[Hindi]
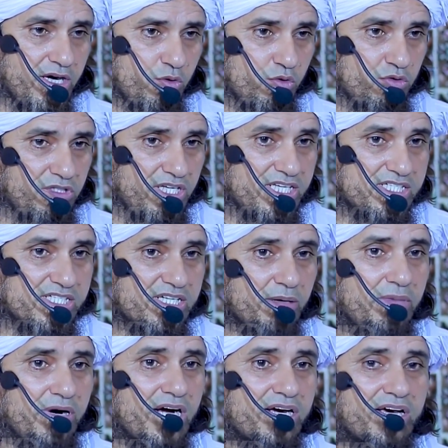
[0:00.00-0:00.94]
यहूदी
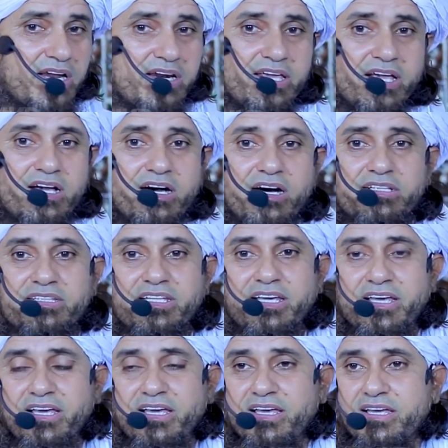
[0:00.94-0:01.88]
ज़बह करके
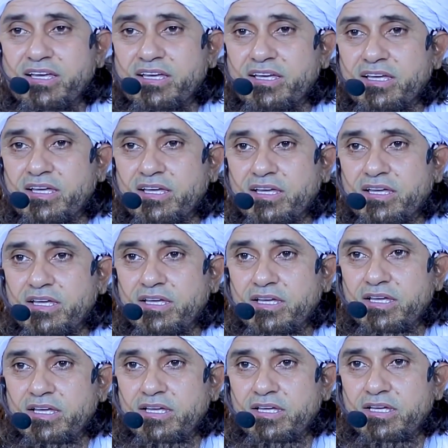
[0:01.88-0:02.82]
खाते हैं
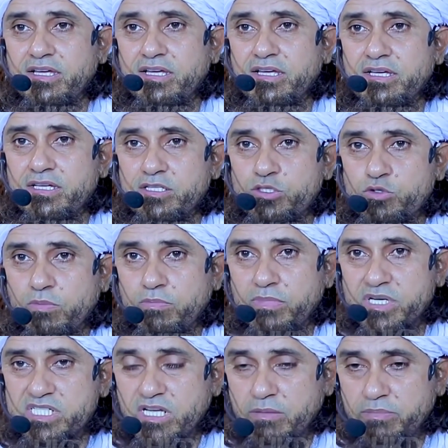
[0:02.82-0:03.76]
जो
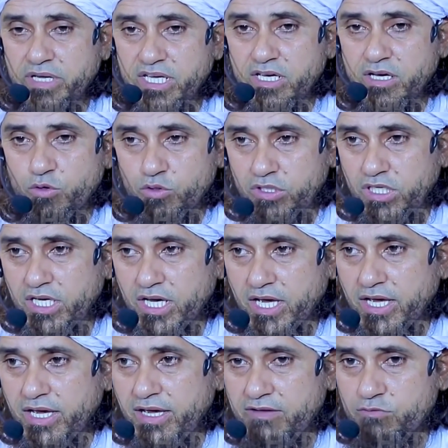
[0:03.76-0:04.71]
मजहबी यहूदी
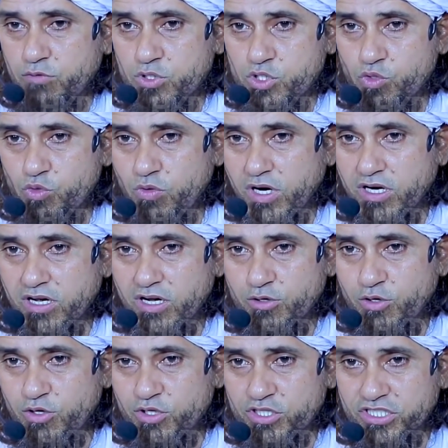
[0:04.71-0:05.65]
हैं वो सूअर
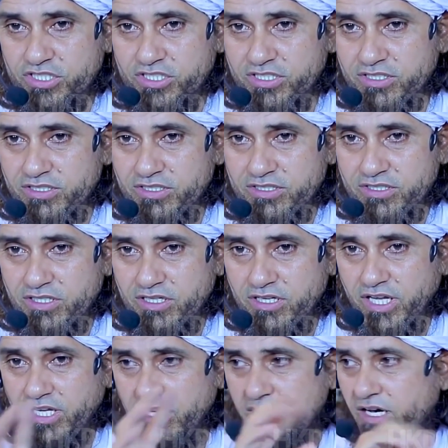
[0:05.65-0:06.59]
का गोश्त
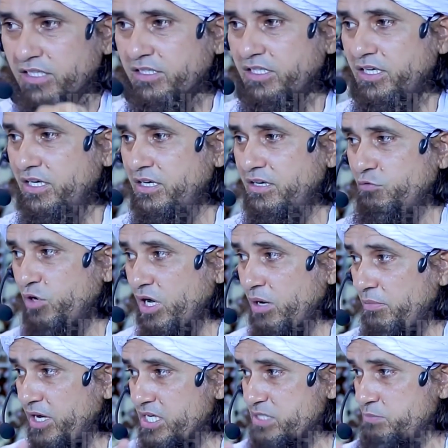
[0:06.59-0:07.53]
नहीं खाते वो
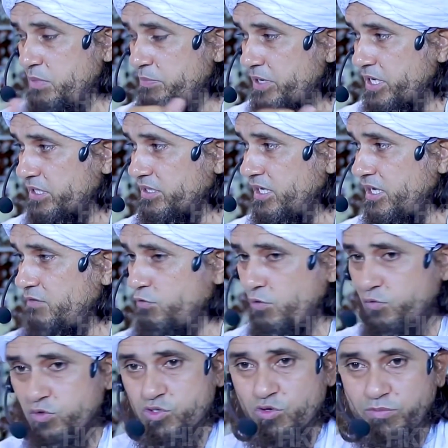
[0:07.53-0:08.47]
नमाज भी पढ़ते हैं
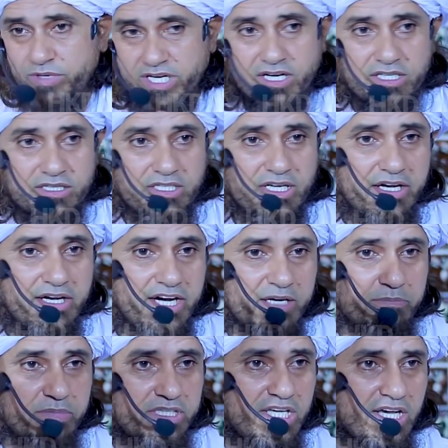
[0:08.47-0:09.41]
वो वज़ू भी करते हैं
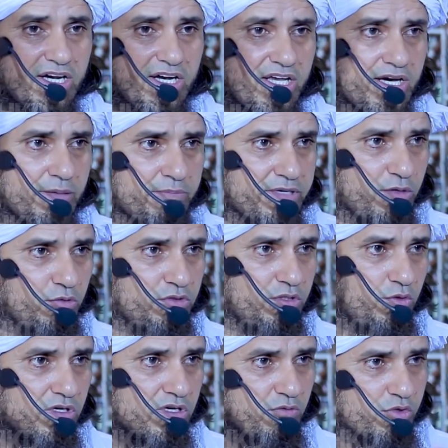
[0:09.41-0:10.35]
नेट पे देख लें आप
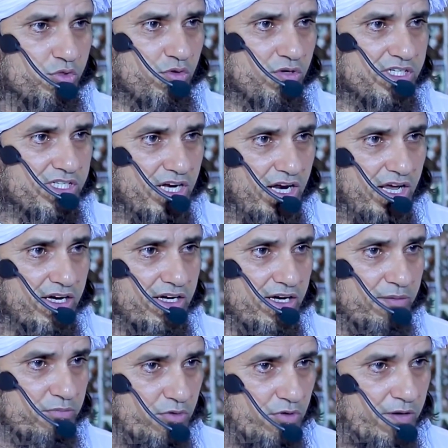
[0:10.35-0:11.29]
यहूदियों के वज़ू नज़र
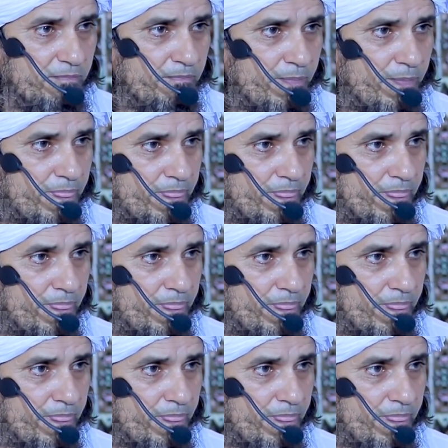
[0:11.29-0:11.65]
आएगा आपको